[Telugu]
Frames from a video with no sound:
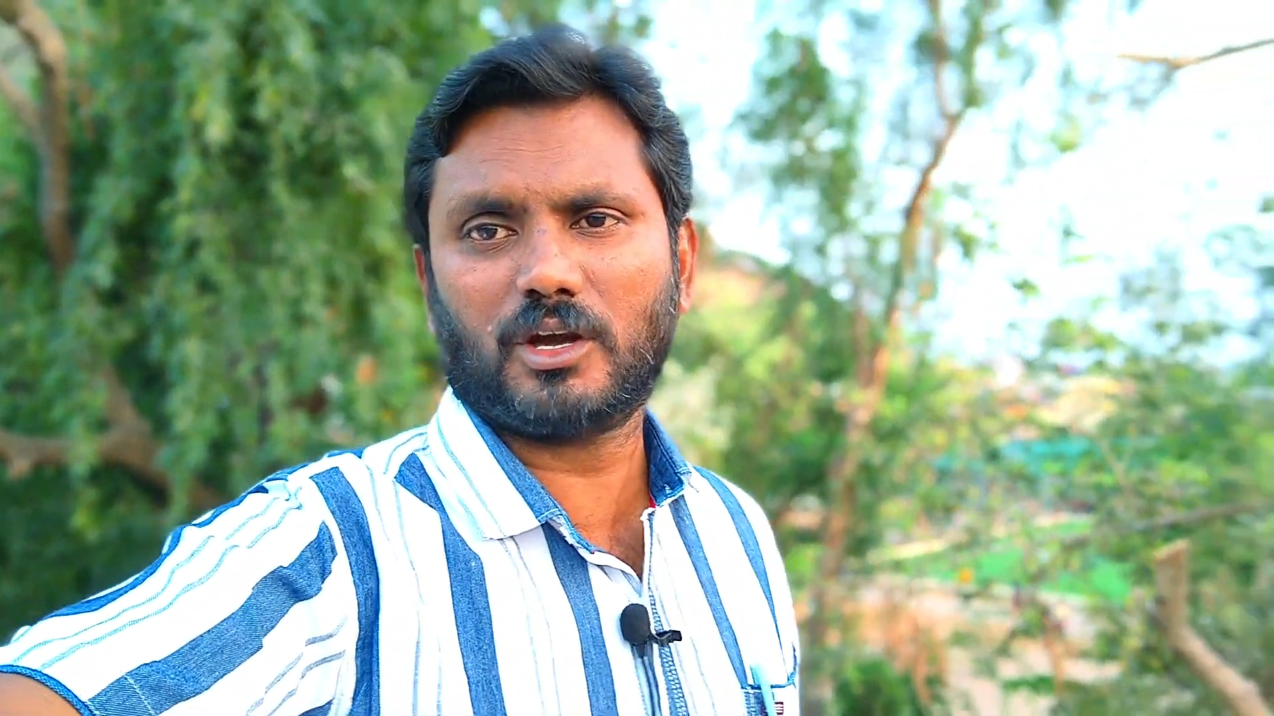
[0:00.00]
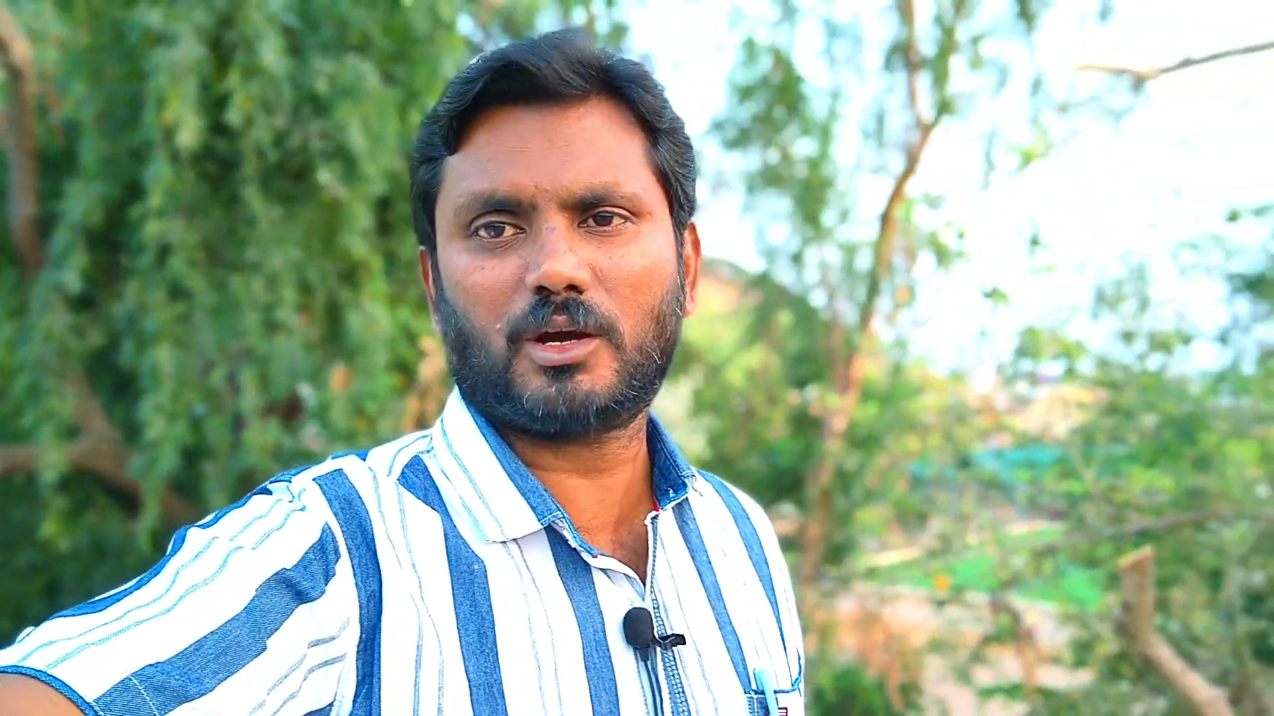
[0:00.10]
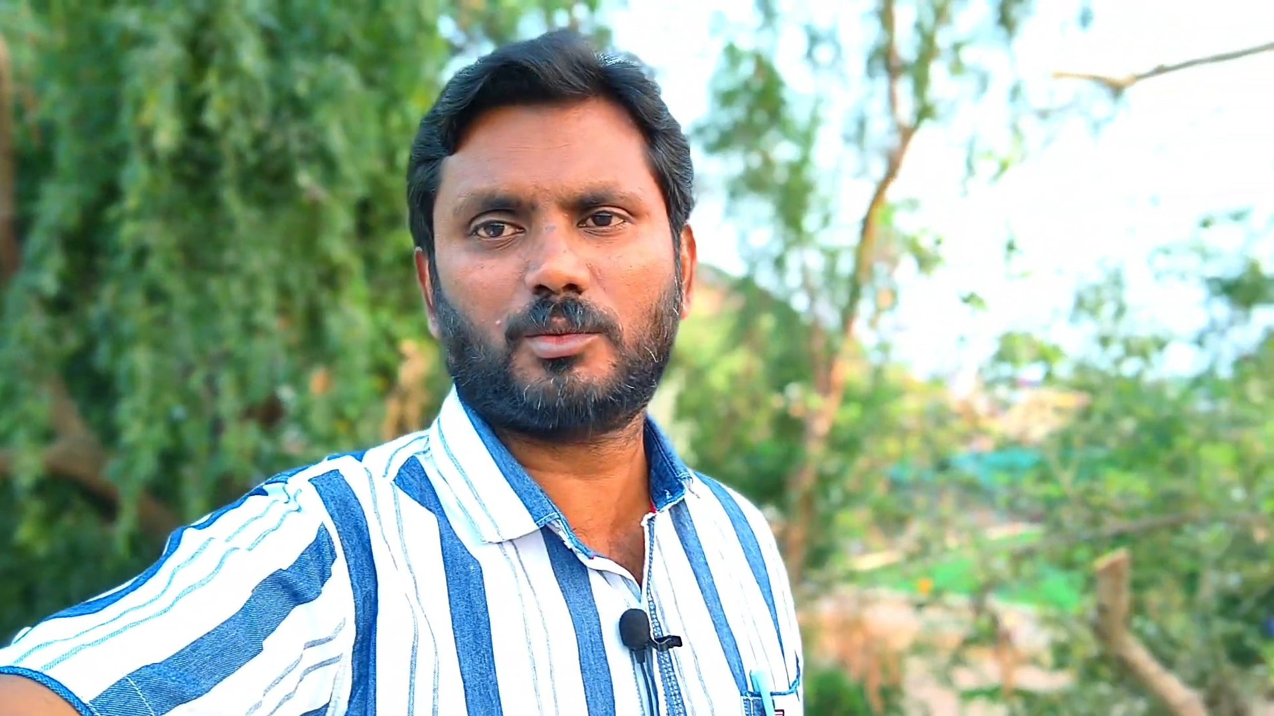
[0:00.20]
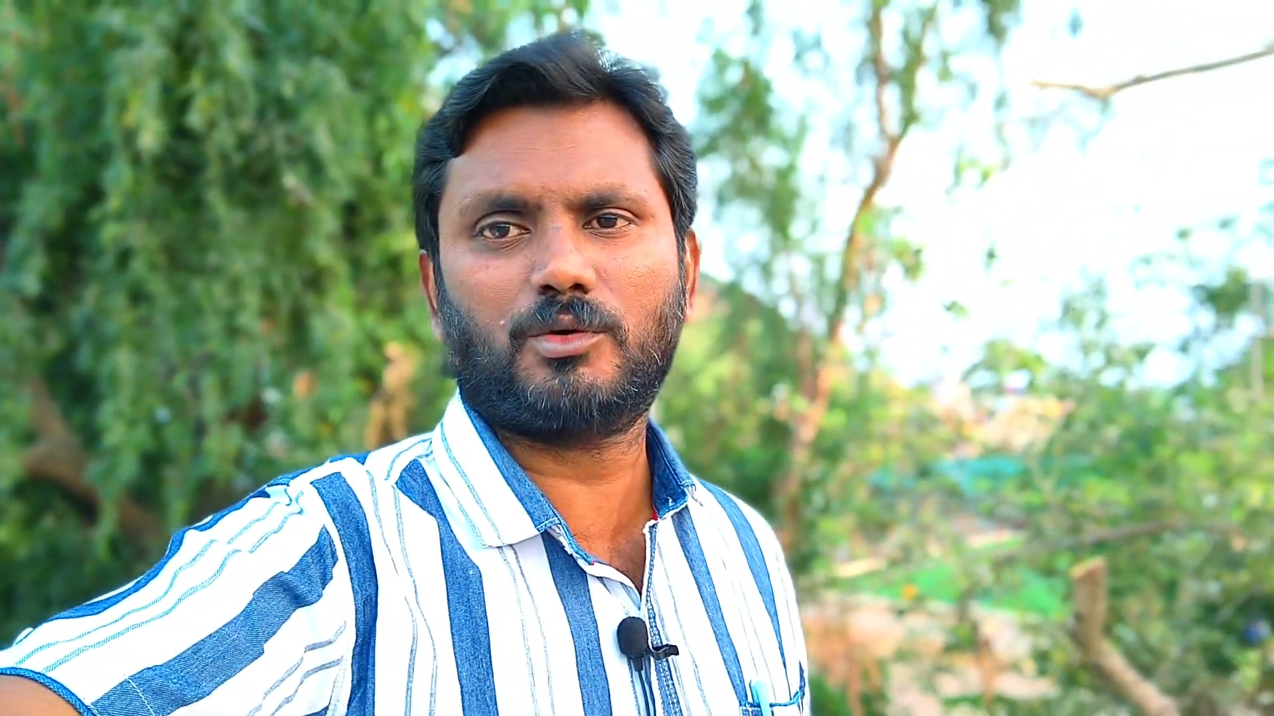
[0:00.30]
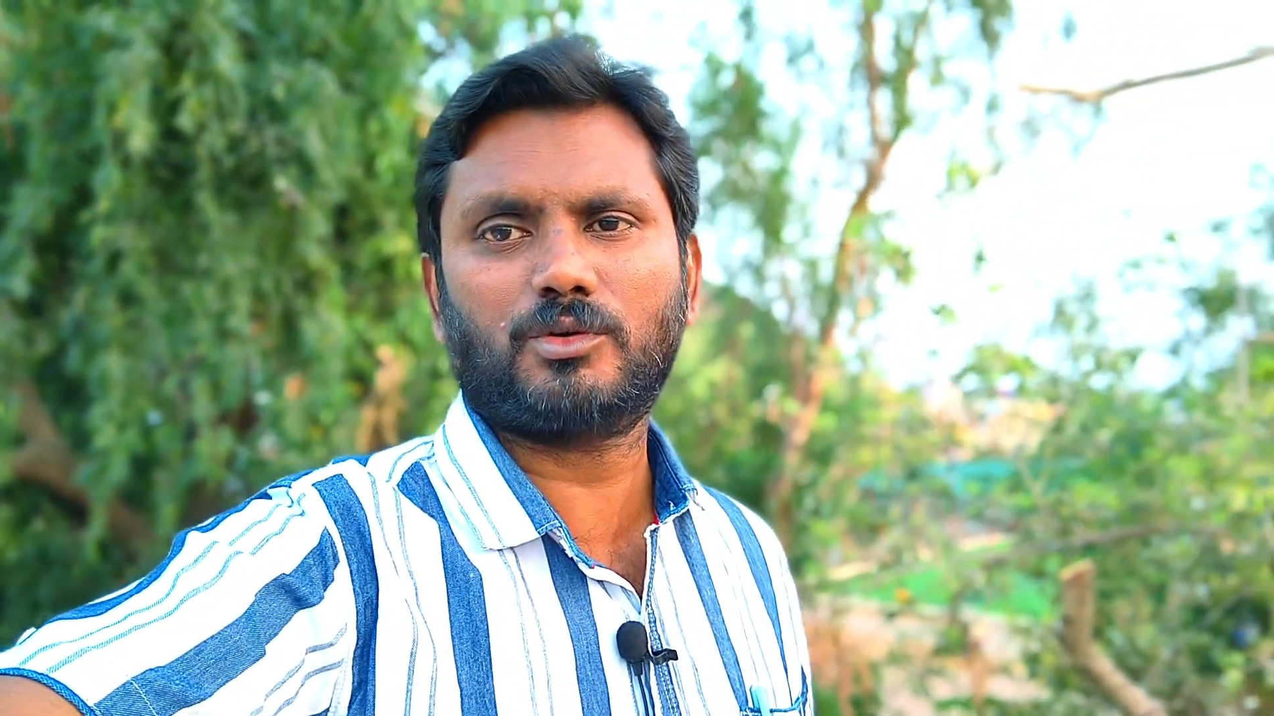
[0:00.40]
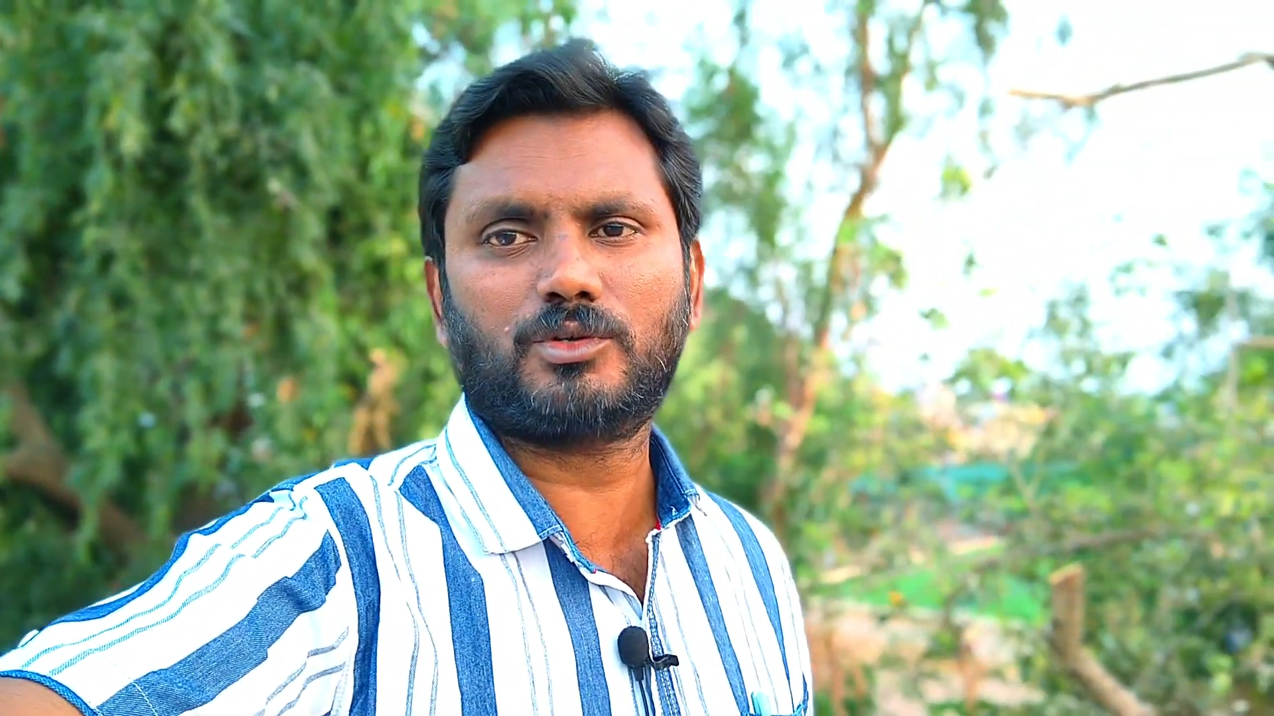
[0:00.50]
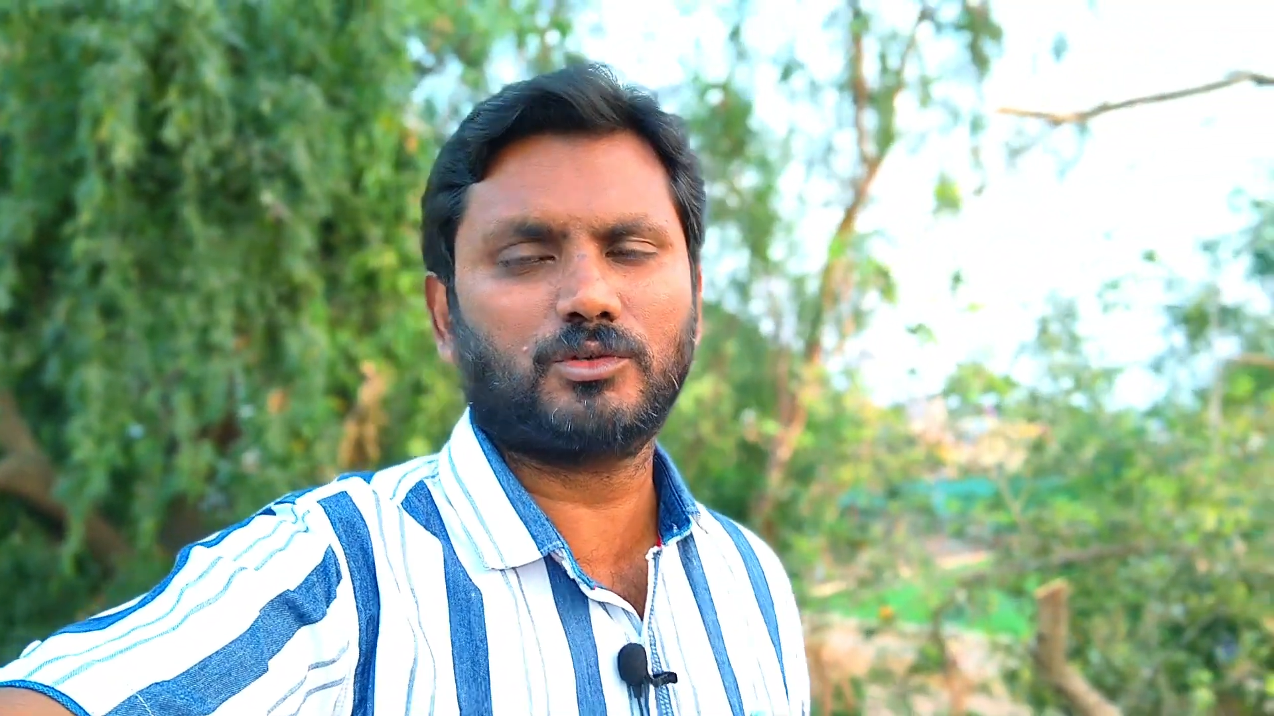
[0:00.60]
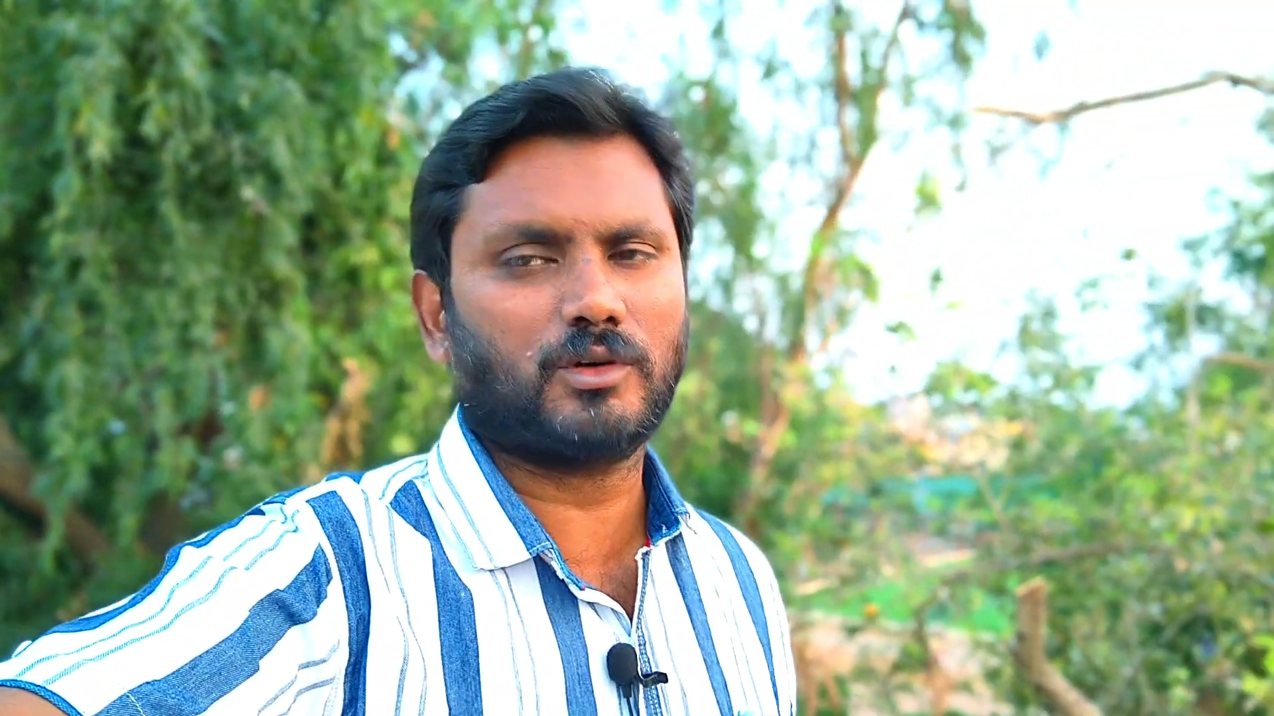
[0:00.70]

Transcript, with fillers: కాకపోవచ్చు